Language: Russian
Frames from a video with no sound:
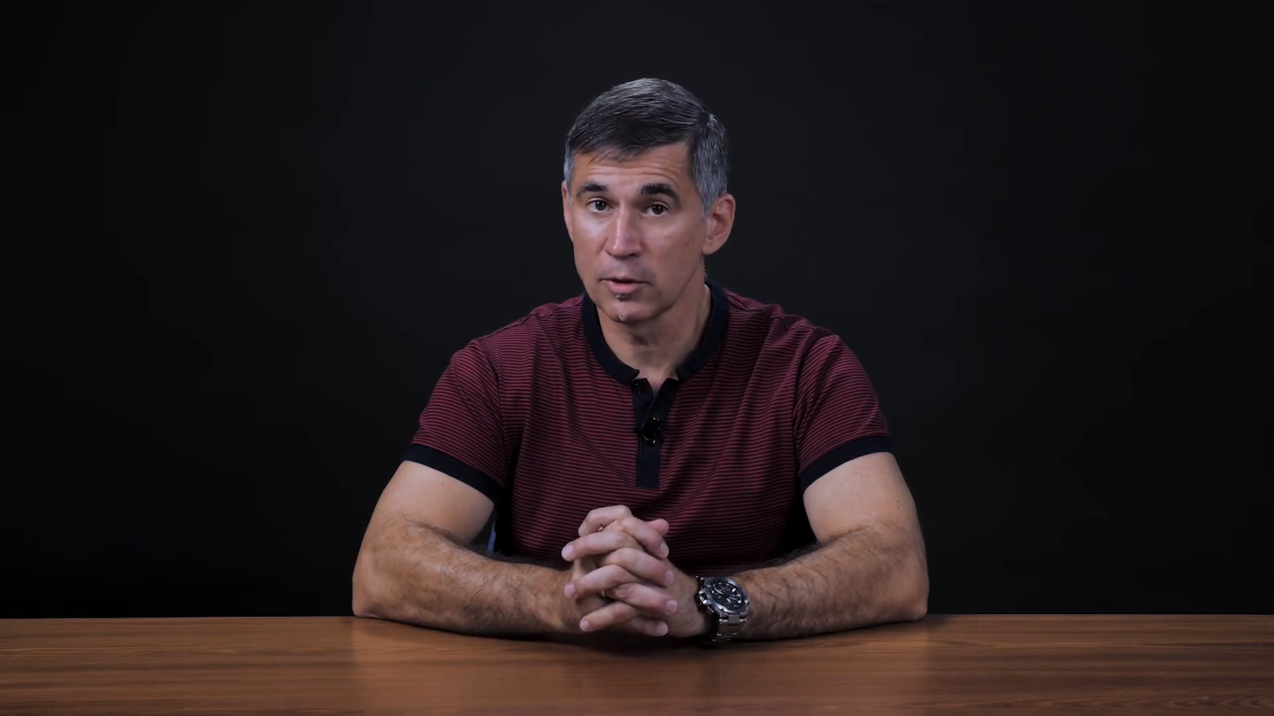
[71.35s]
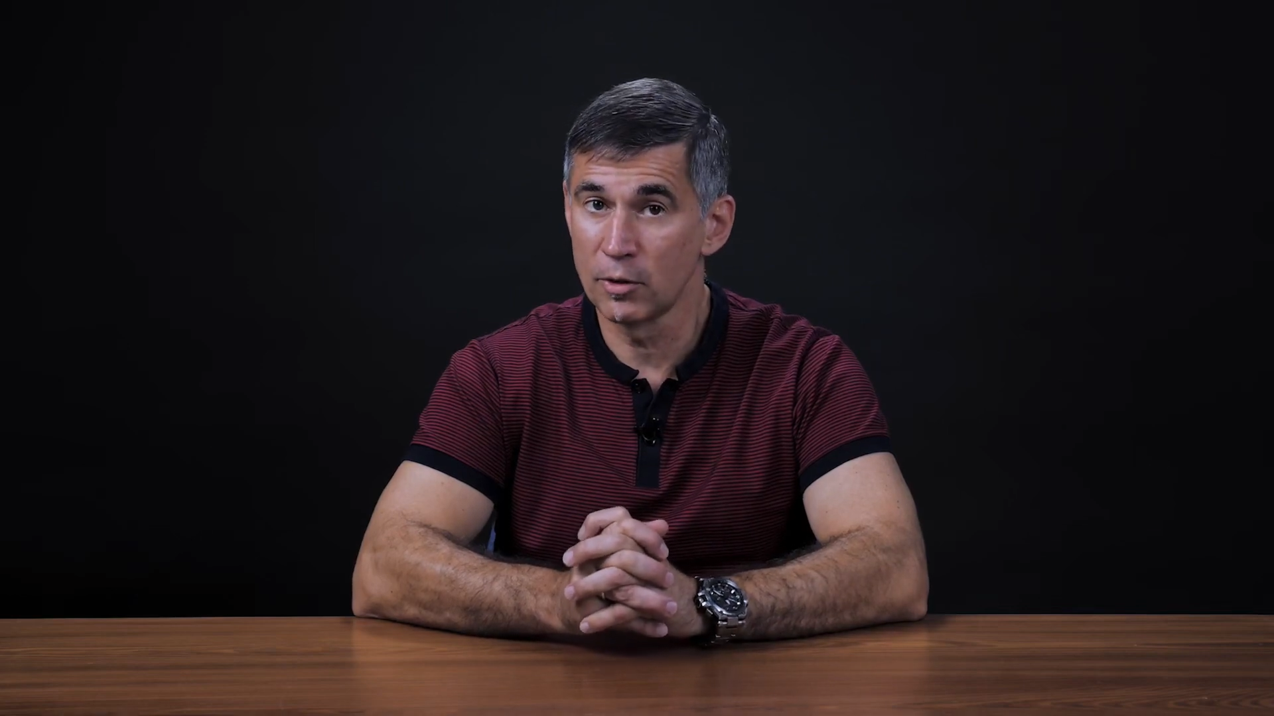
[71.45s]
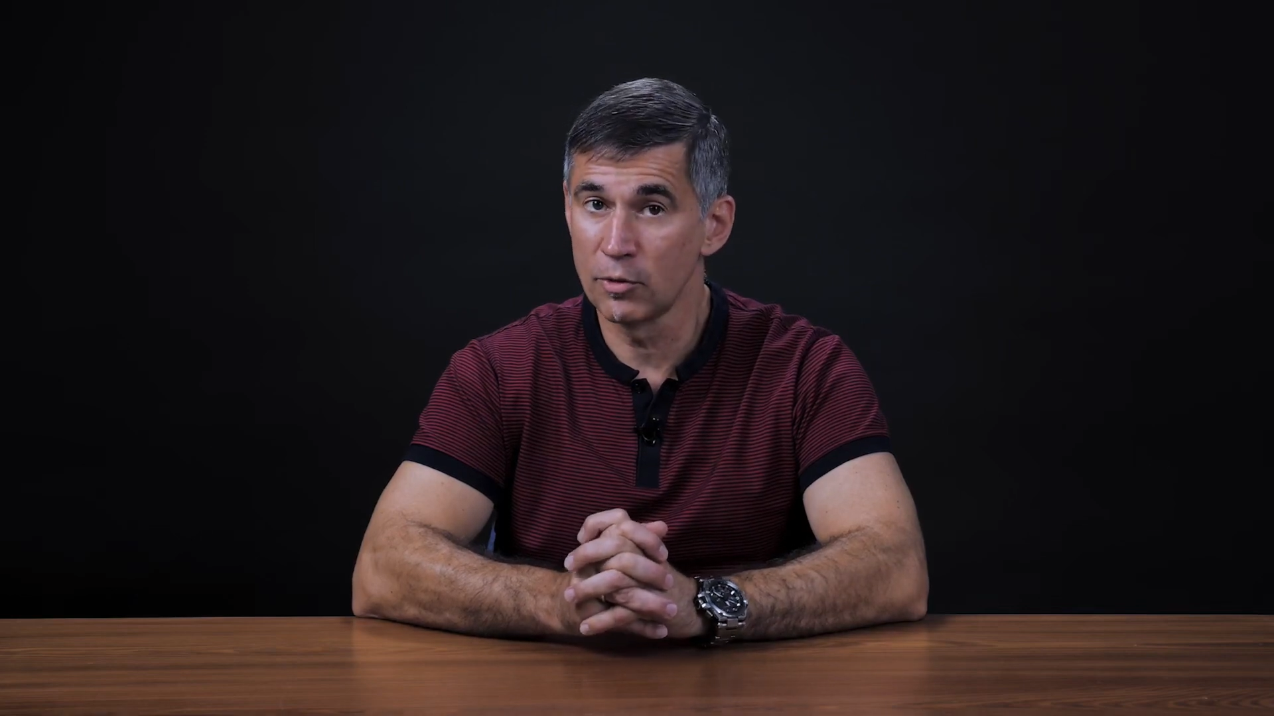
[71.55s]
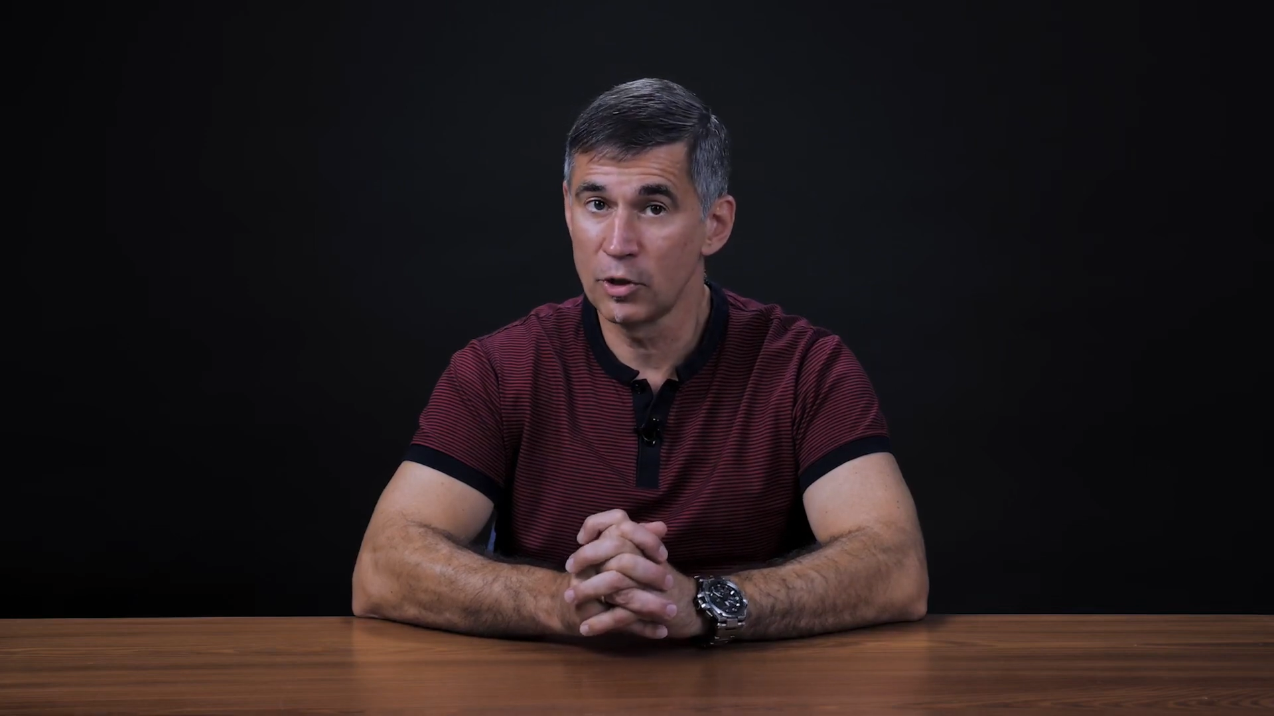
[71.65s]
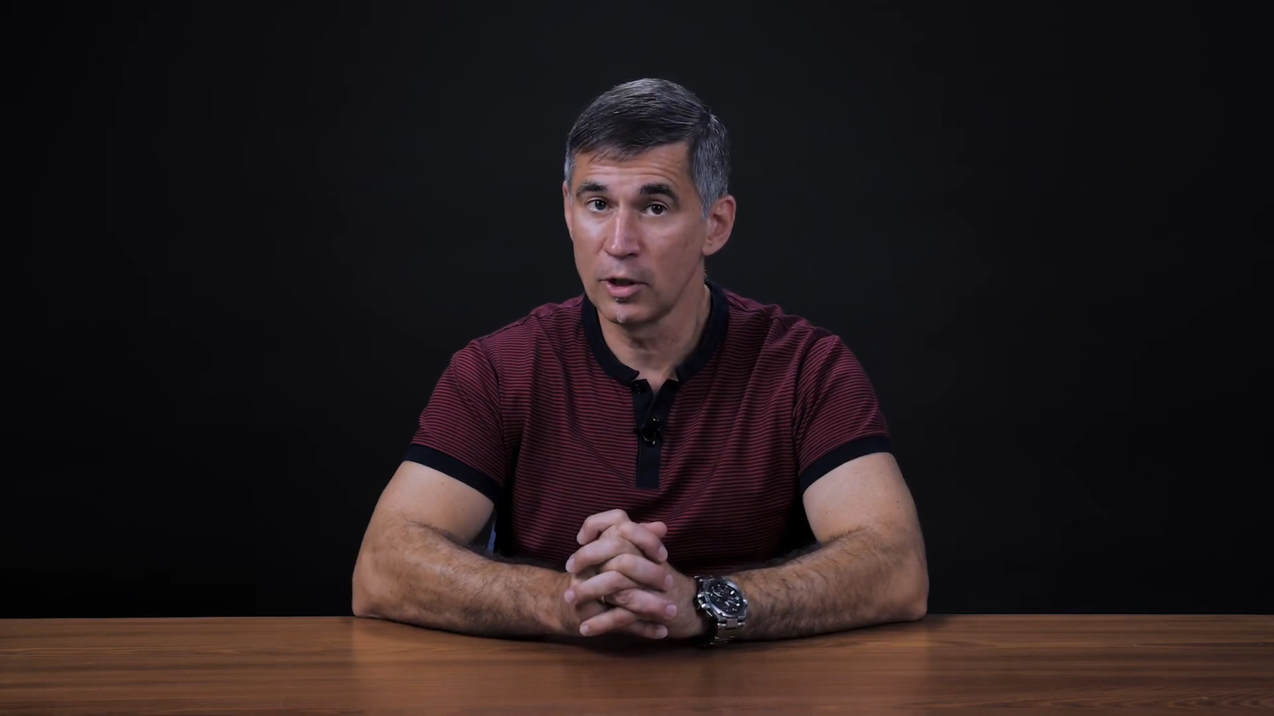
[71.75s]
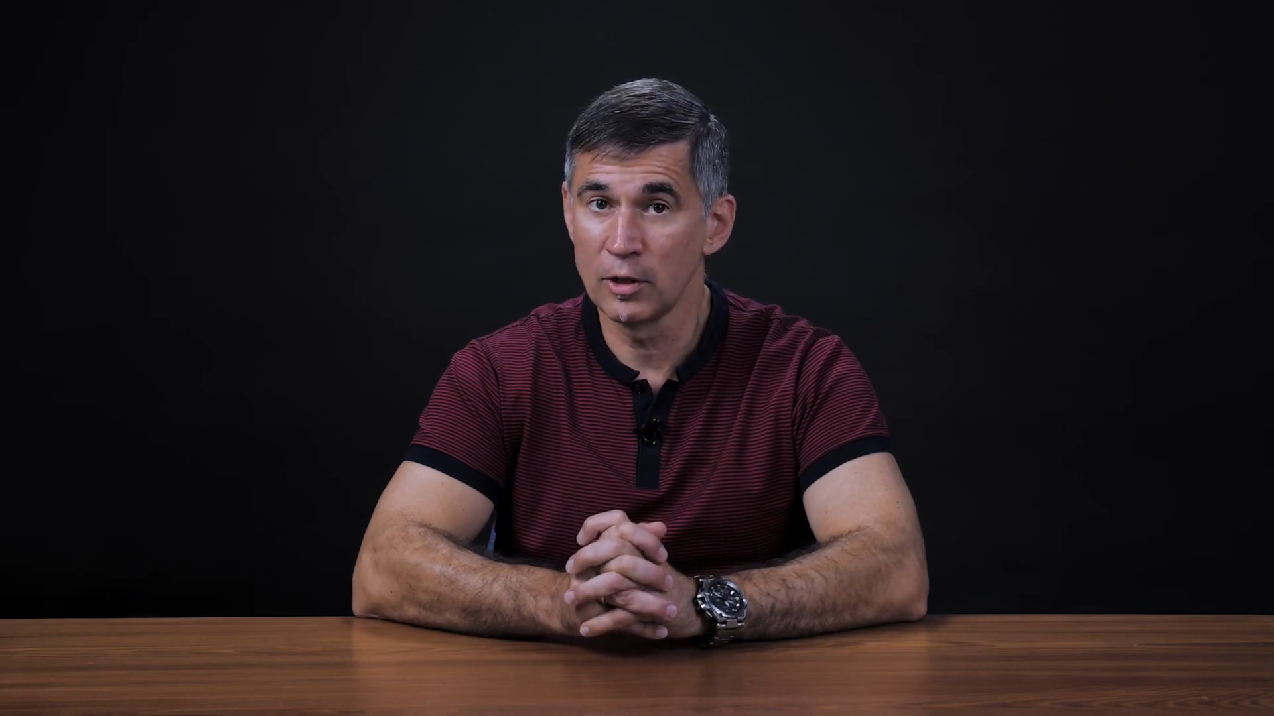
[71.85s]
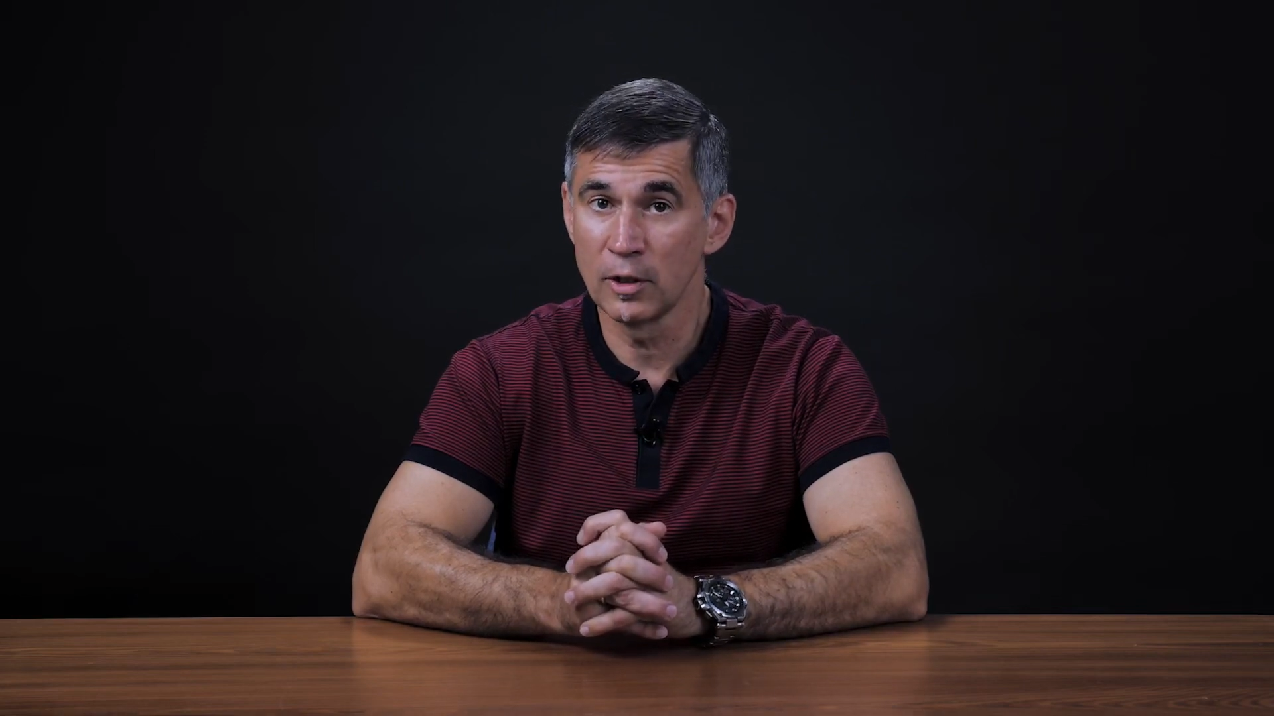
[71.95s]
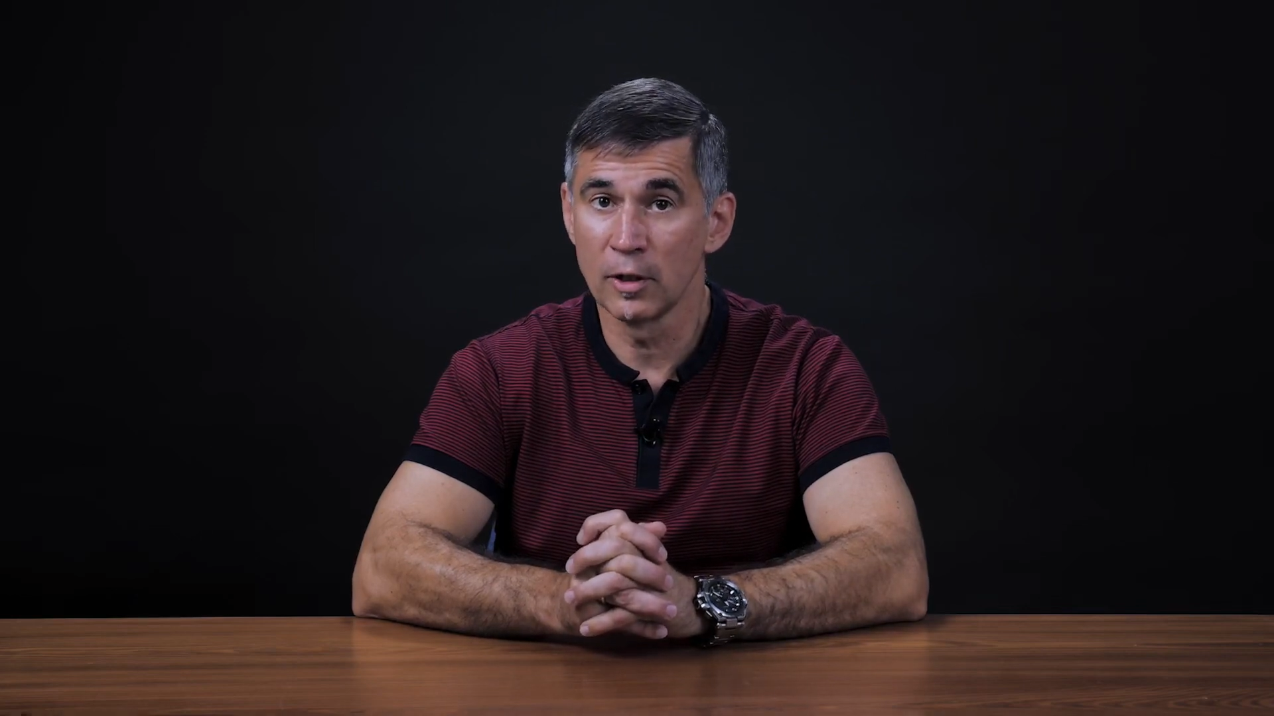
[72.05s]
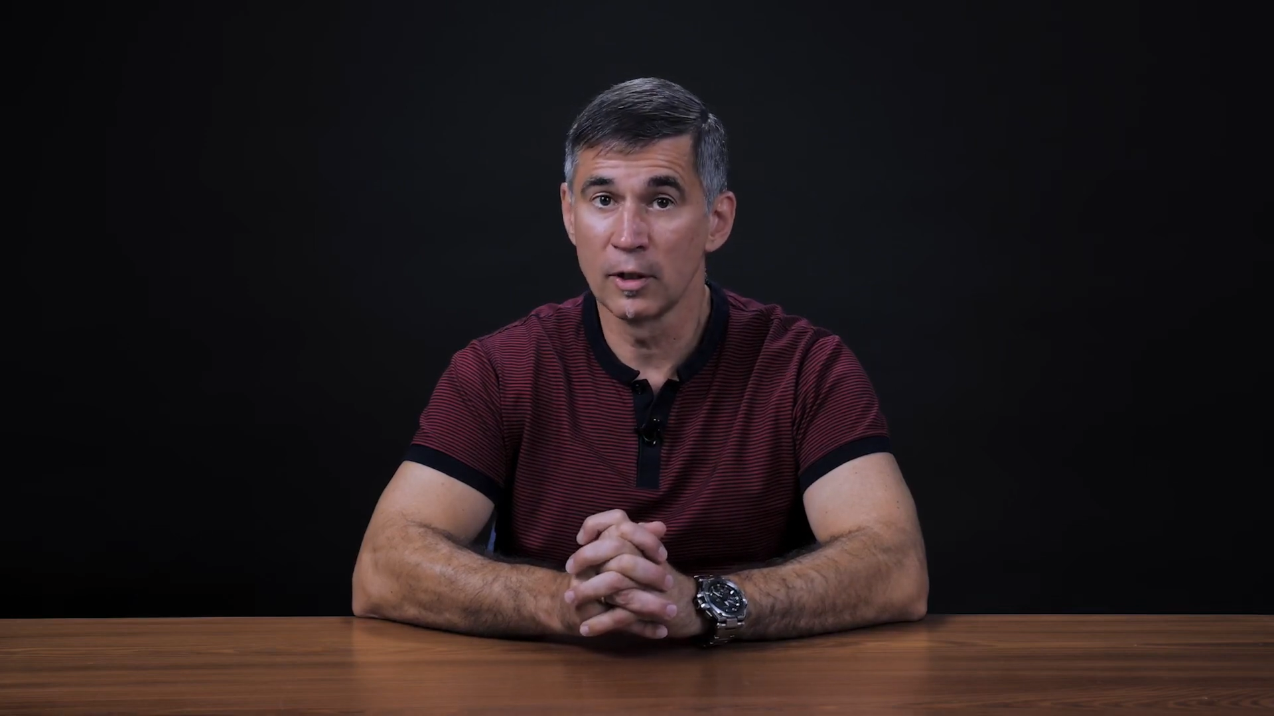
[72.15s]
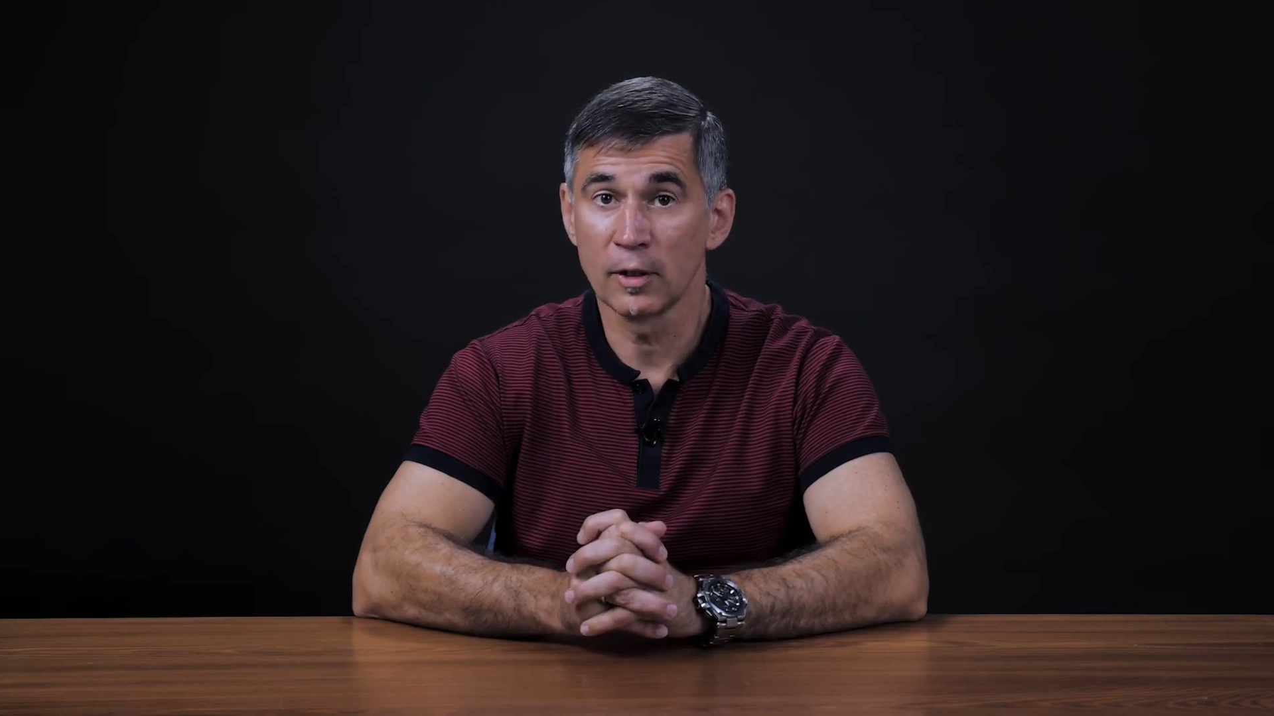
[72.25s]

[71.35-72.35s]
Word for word: исключения